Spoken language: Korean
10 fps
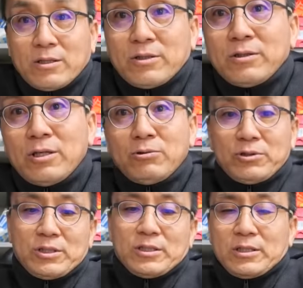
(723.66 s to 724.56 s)
의해서 이제
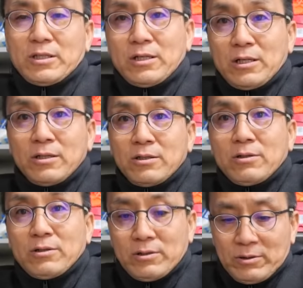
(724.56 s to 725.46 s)
이루어진 거니까
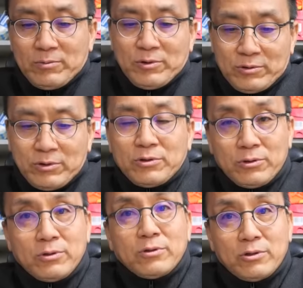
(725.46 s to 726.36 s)
그런 뭐그
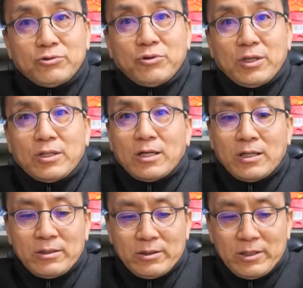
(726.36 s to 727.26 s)
그 그럴 수 있겠다
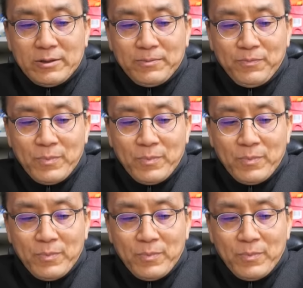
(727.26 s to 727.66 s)
하는데